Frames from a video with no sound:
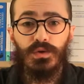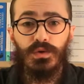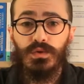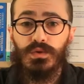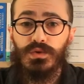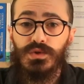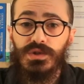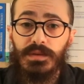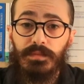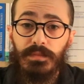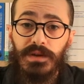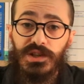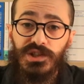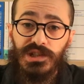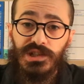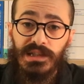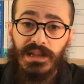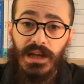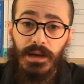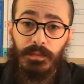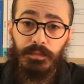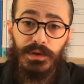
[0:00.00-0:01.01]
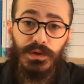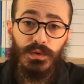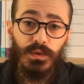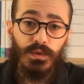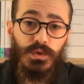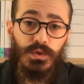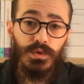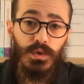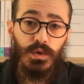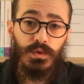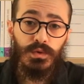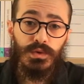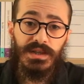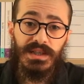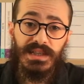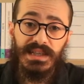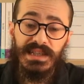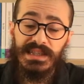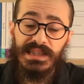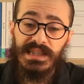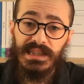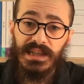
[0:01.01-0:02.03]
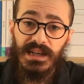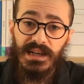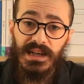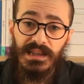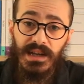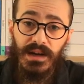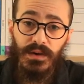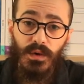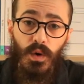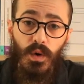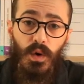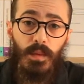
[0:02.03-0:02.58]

1925 yılından 1938 yılına kadar